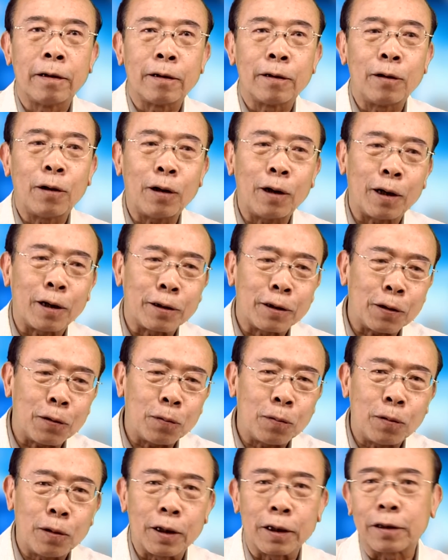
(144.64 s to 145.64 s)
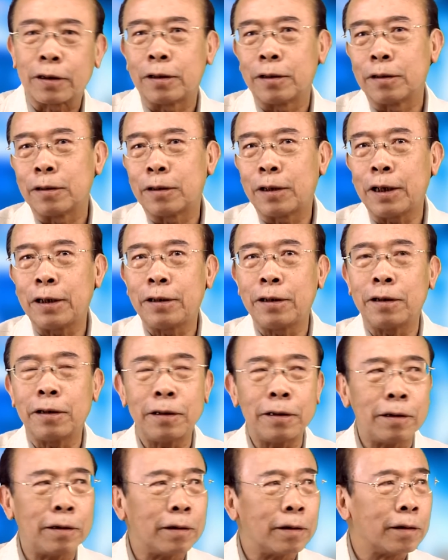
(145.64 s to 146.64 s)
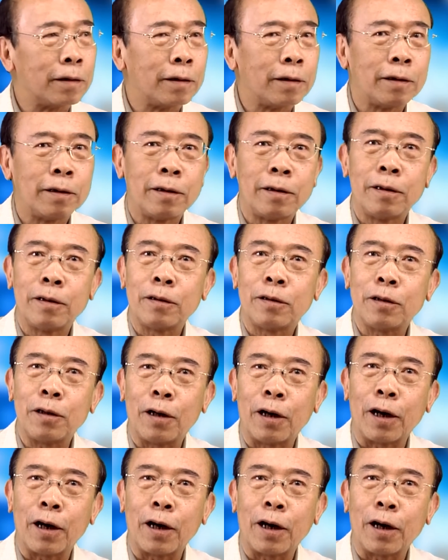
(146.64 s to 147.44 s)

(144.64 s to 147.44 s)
đó là trong lịch sử thế giới chưa